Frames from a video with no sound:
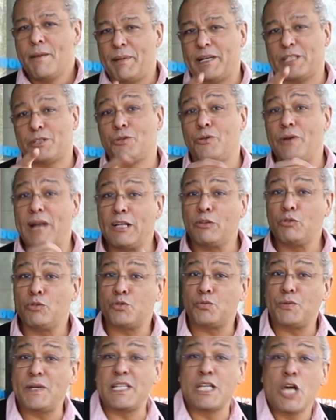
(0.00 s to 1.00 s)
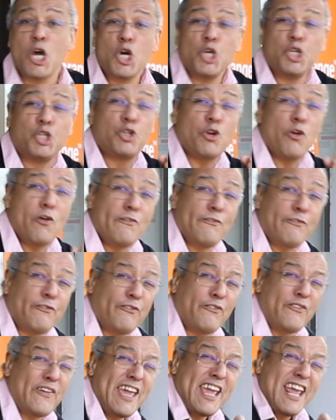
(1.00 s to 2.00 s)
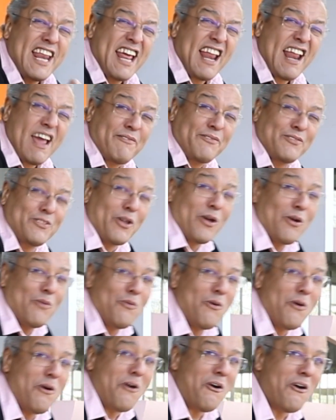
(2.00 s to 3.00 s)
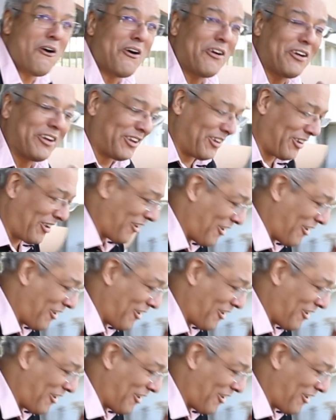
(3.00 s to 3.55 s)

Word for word: Parce que là, tout de suite, je file à l'afterwork.